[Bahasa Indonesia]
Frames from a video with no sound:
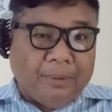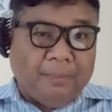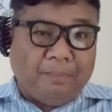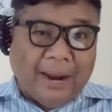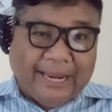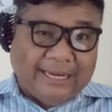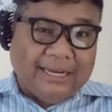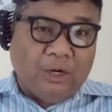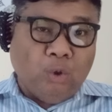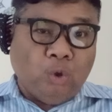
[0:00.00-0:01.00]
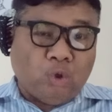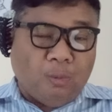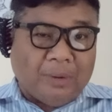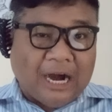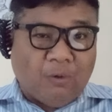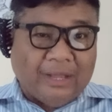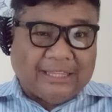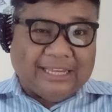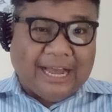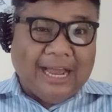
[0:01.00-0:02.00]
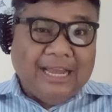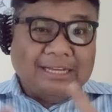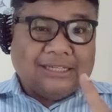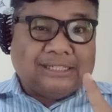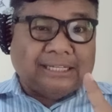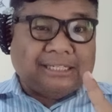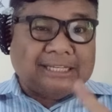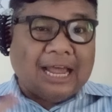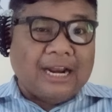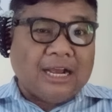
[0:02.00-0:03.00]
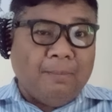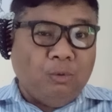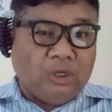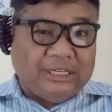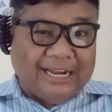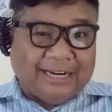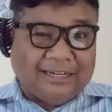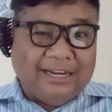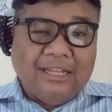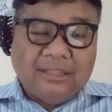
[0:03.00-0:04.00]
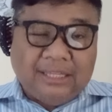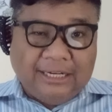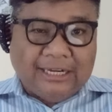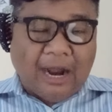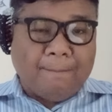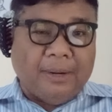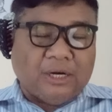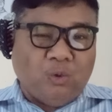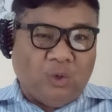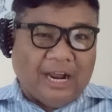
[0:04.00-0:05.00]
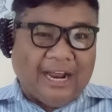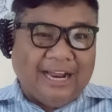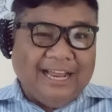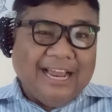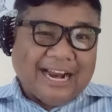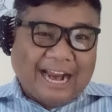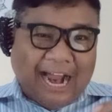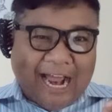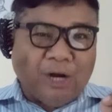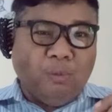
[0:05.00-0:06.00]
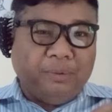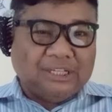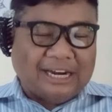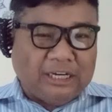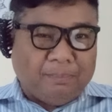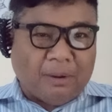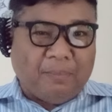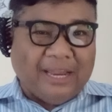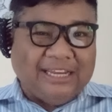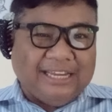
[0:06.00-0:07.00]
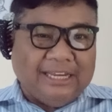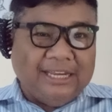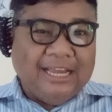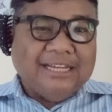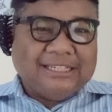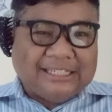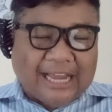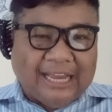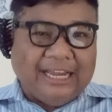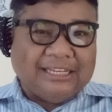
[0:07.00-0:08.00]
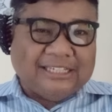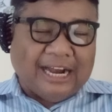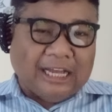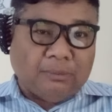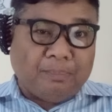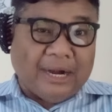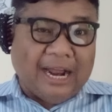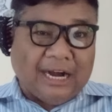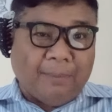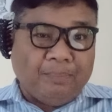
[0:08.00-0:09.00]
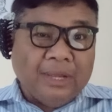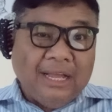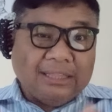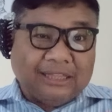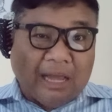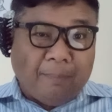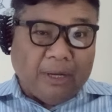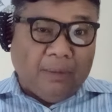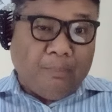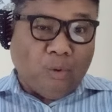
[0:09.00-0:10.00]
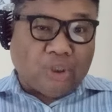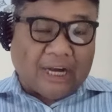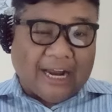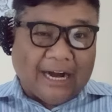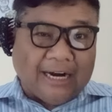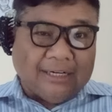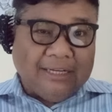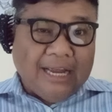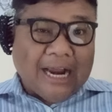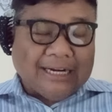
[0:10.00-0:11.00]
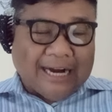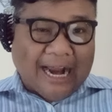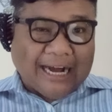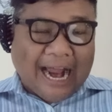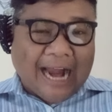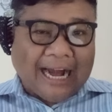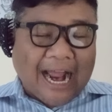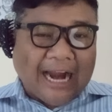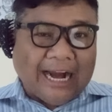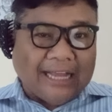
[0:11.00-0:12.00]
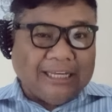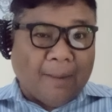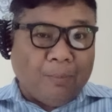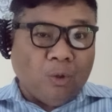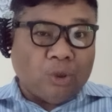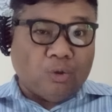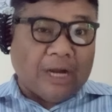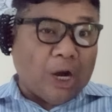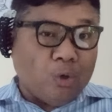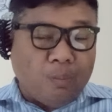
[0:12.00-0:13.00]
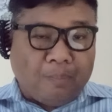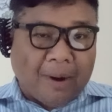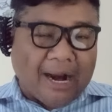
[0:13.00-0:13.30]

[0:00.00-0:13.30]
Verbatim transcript: baik untuk merawatnya. Sesal kemudian tidak berguna. Kalau bisa diperbaiki, saya sangat berharap. Tetapi ibu sekarang dengan anak-anaknya pun sudah lupa.